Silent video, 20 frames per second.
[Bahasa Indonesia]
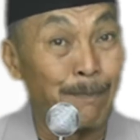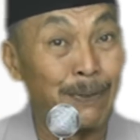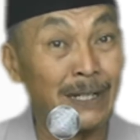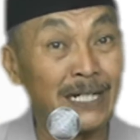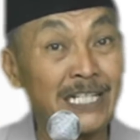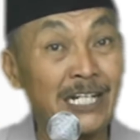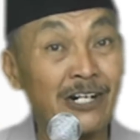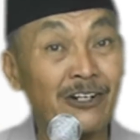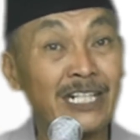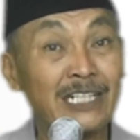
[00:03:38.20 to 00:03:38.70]

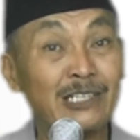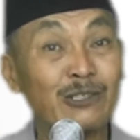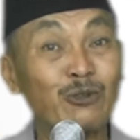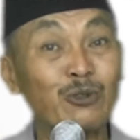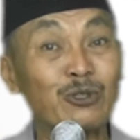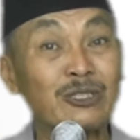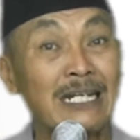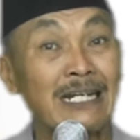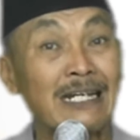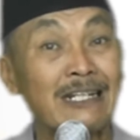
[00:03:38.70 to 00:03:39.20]
beliau
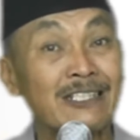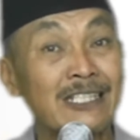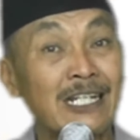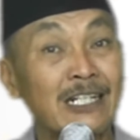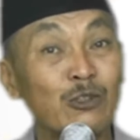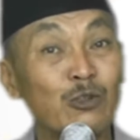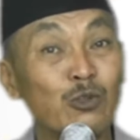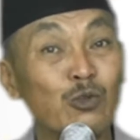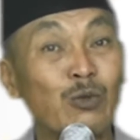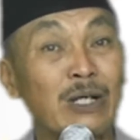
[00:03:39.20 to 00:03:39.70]
itu salah
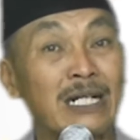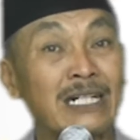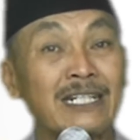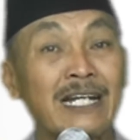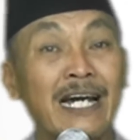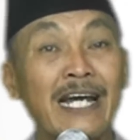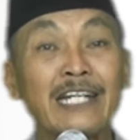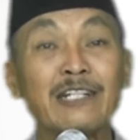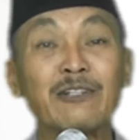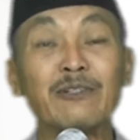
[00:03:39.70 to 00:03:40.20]
satu
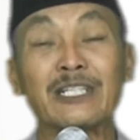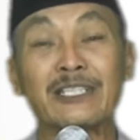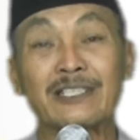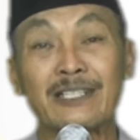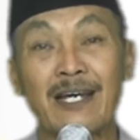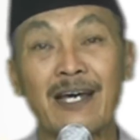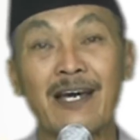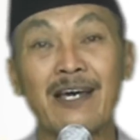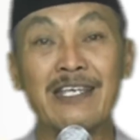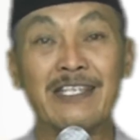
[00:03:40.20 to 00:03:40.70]
warga
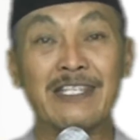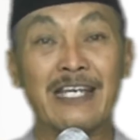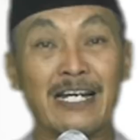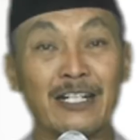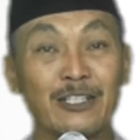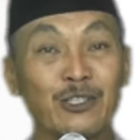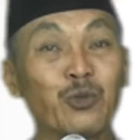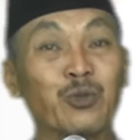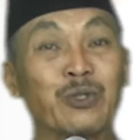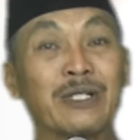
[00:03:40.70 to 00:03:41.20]
Indonesia
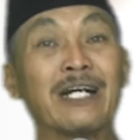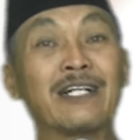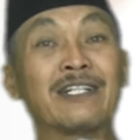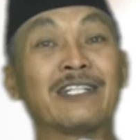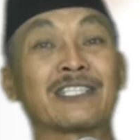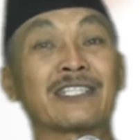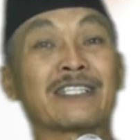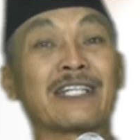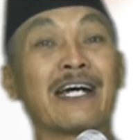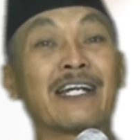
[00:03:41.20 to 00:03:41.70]
yang juga
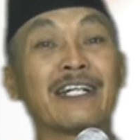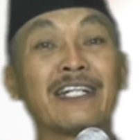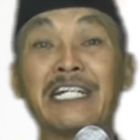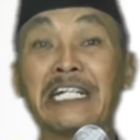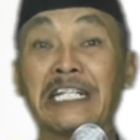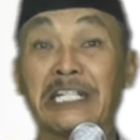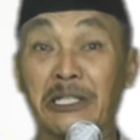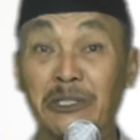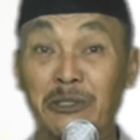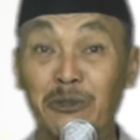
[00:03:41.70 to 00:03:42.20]

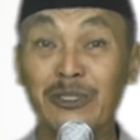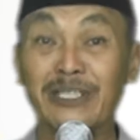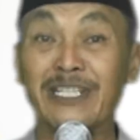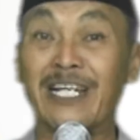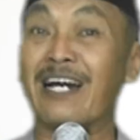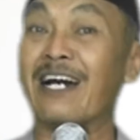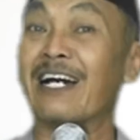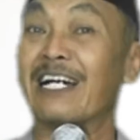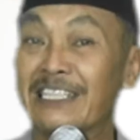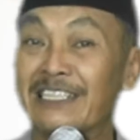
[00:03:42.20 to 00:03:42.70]
disegani di
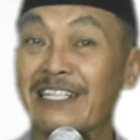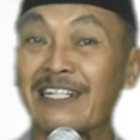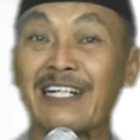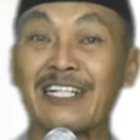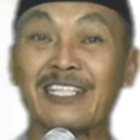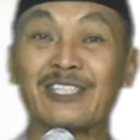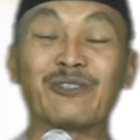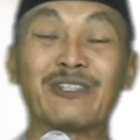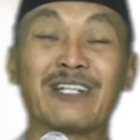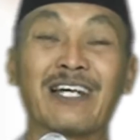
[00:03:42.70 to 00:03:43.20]
dunia
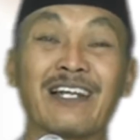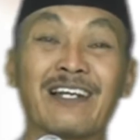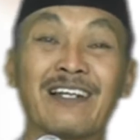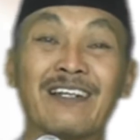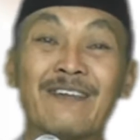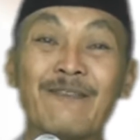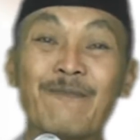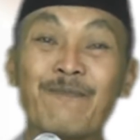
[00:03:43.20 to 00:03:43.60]
internasional.